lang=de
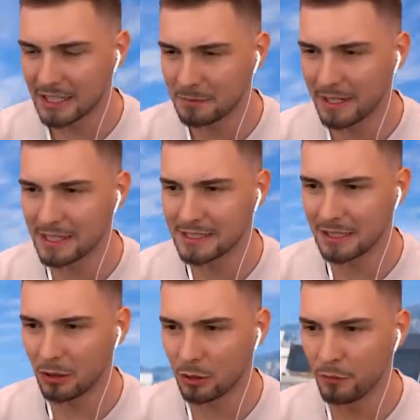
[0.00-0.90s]
Ich meine, es
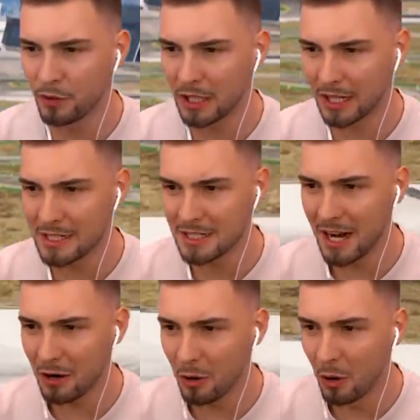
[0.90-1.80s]
hat auch gefühlt gar kein
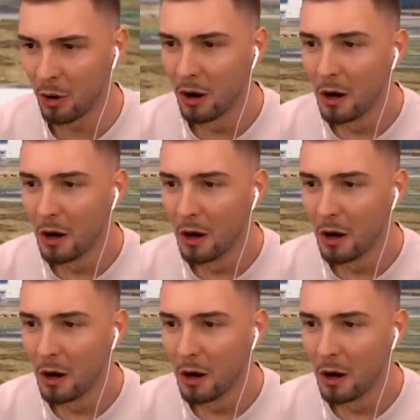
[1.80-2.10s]
Tarot.